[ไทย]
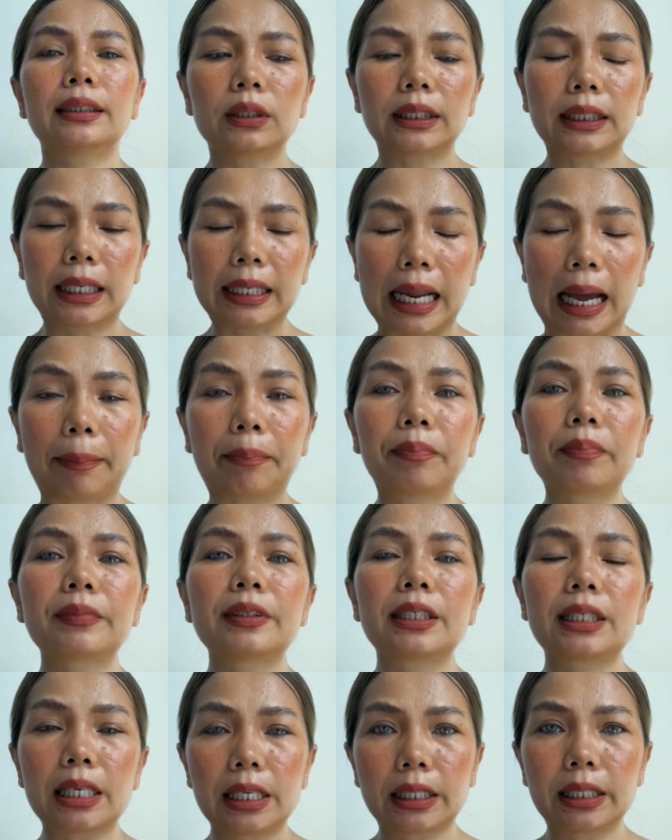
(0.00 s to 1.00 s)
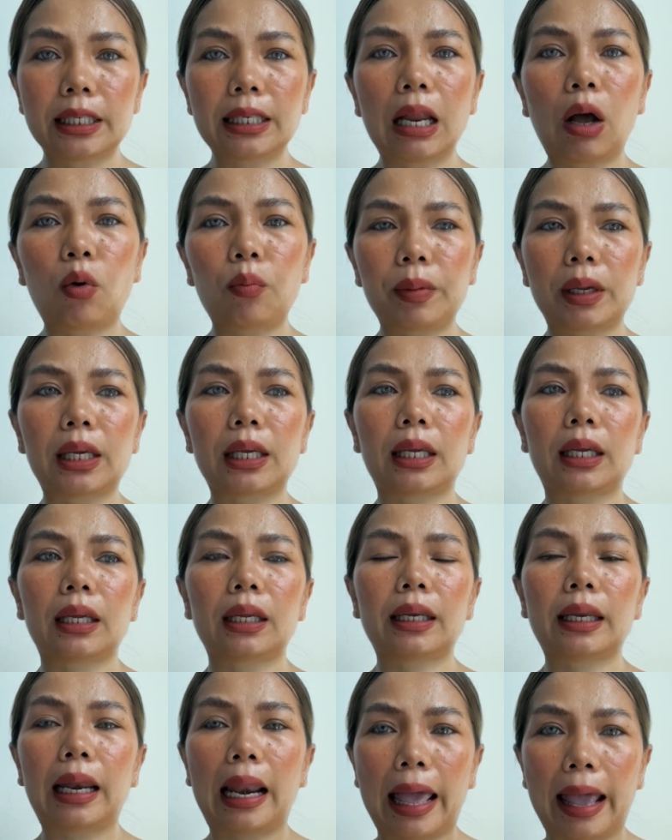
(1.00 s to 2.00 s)
จะนับสิ่งที่เรามี
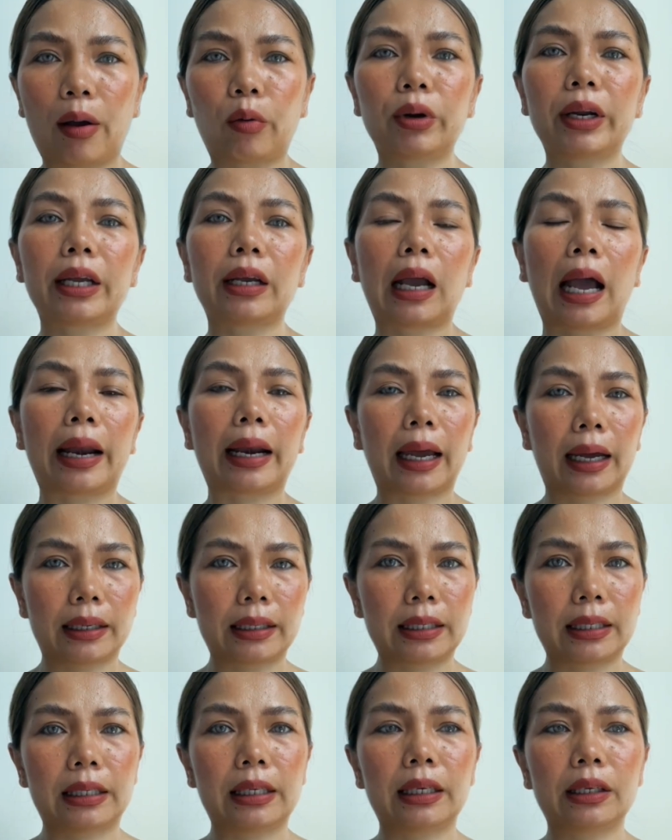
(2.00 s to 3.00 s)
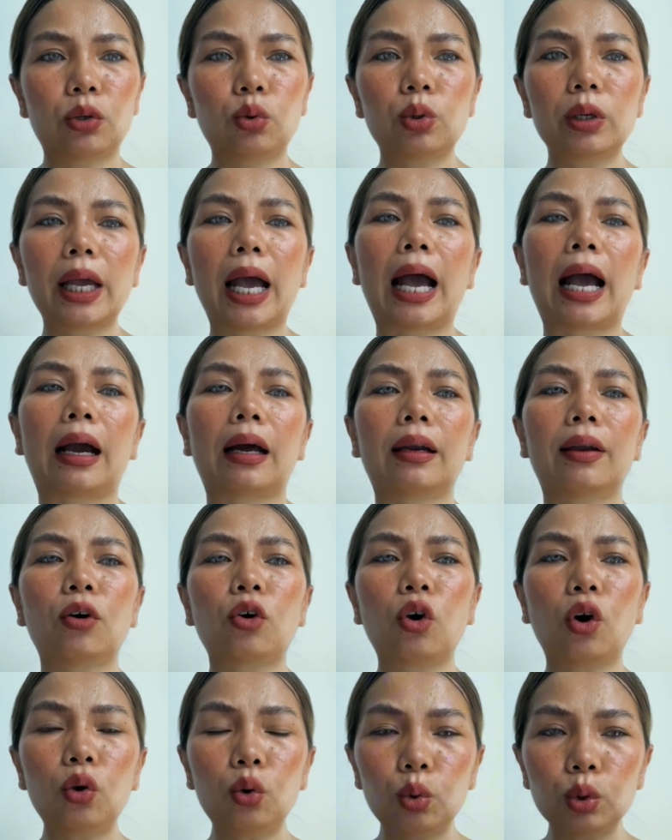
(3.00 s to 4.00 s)
แล้วในขณะนี้ทุกอย่างแล้ว
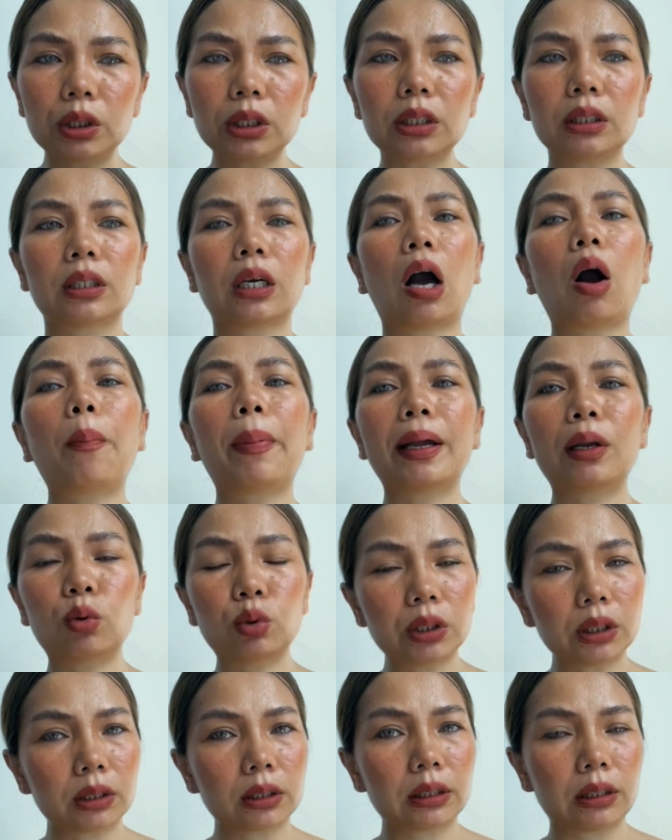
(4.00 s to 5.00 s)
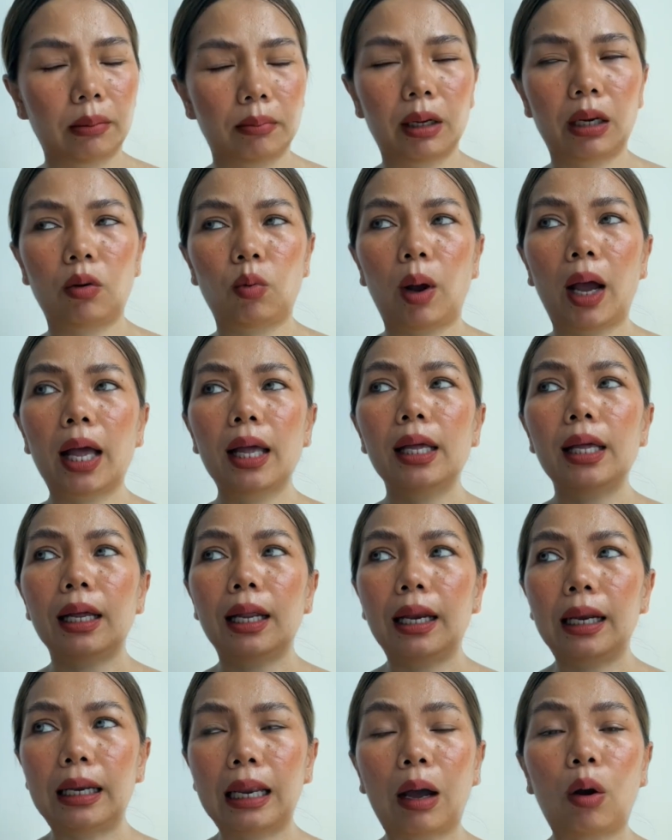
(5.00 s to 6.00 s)
ก็รู้สึกเข้าไปรู้สึกถึงมันว่า
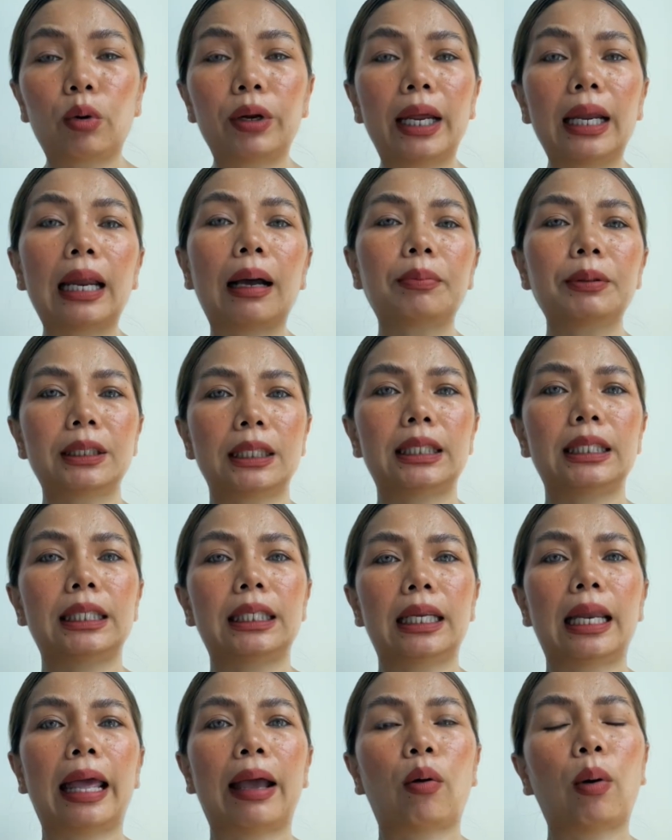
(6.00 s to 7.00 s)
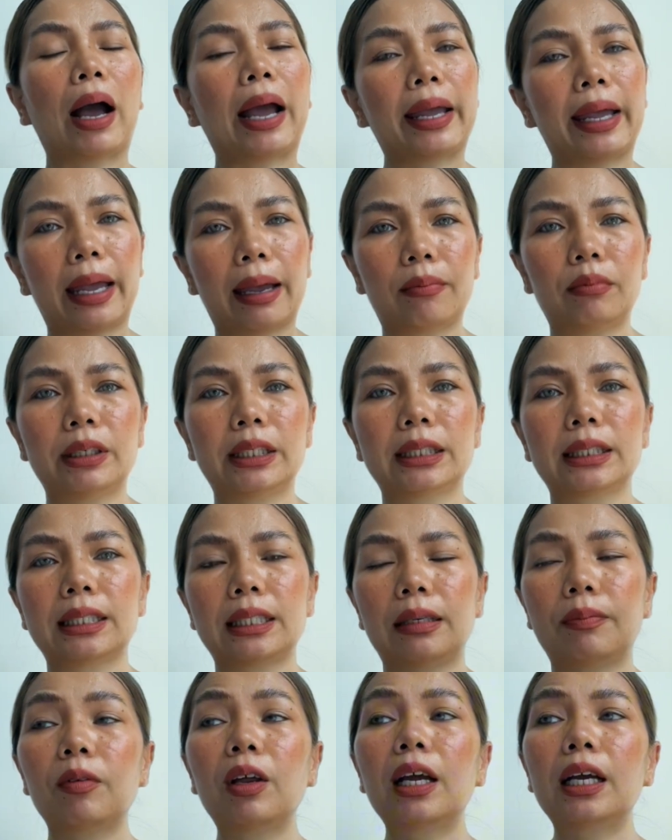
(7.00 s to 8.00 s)
เราได้รับสิ่งนี้แล้ว I am
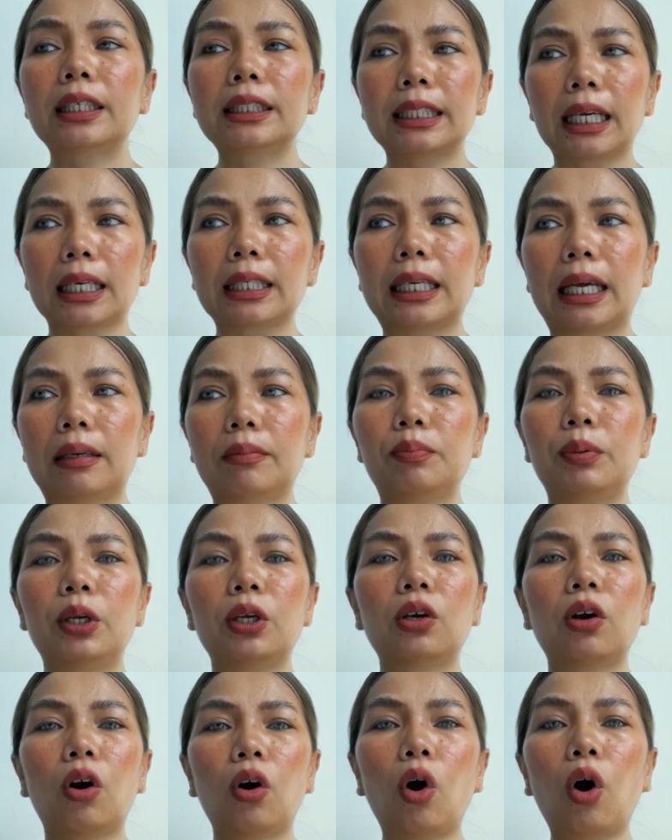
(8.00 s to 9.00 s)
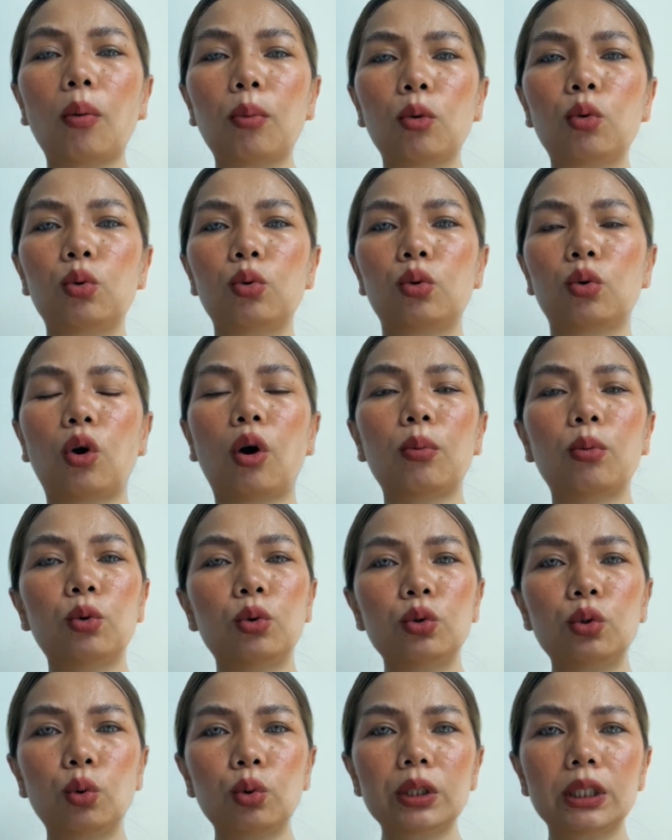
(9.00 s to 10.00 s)
received จากนั้นพี่ก็ขอบคุณขอบคุณ
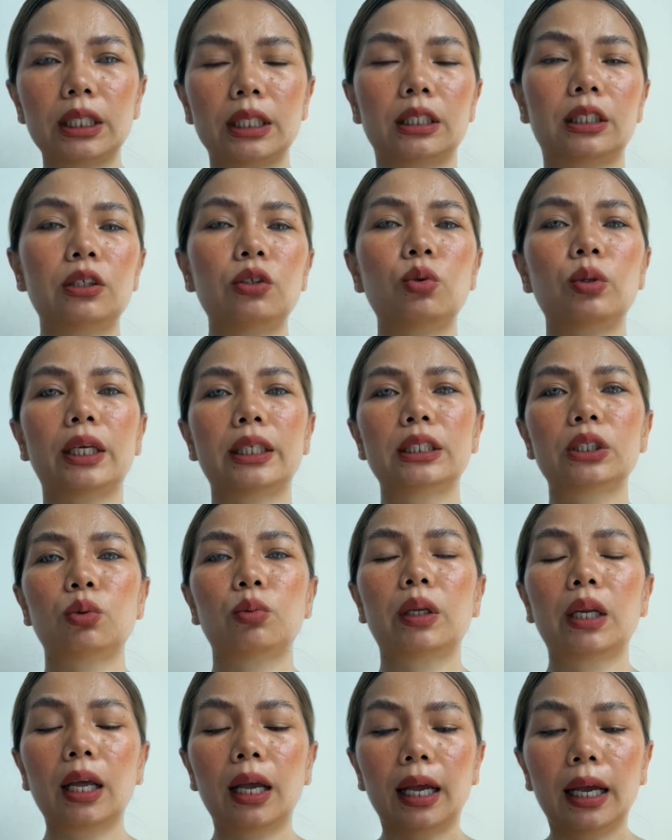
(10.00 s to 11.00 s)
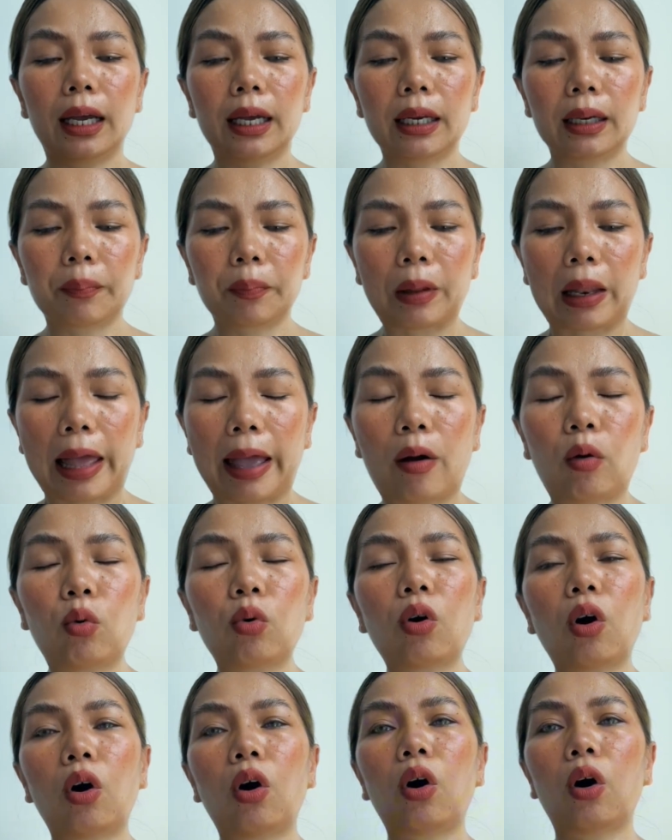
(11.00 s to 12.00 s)
ทุกสิ่งที่อยู่ในชีวิตแล้ว
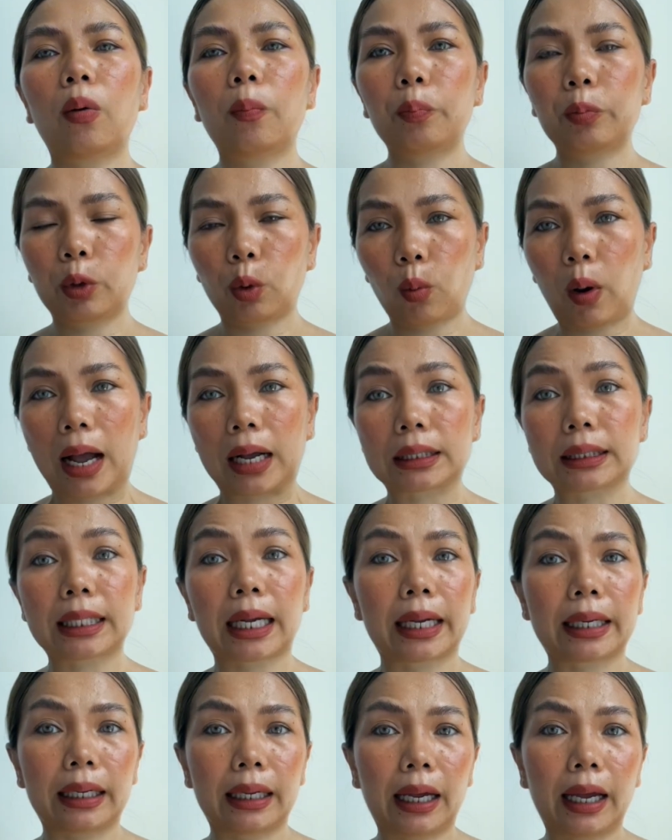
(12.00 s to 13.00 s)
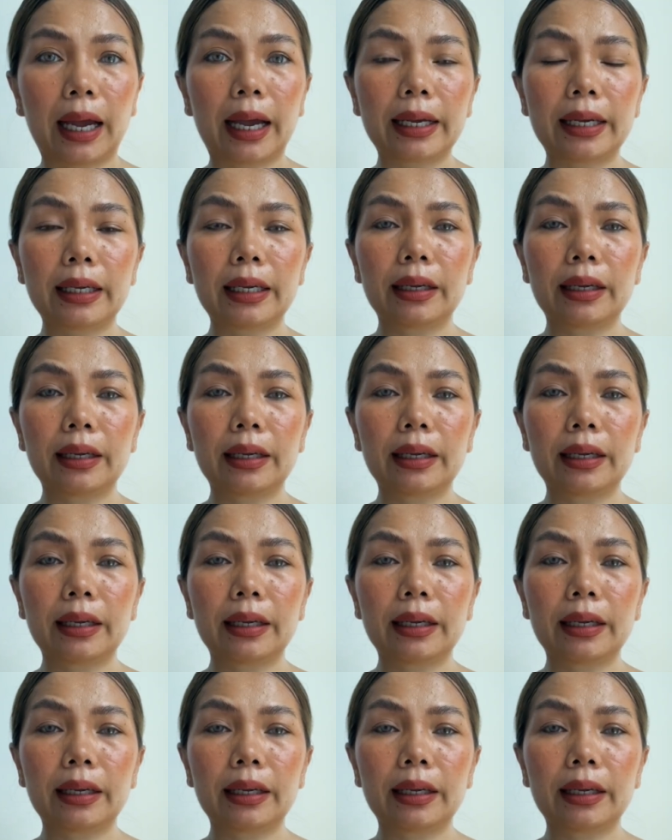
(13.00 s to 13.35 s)
ก็วางใจให้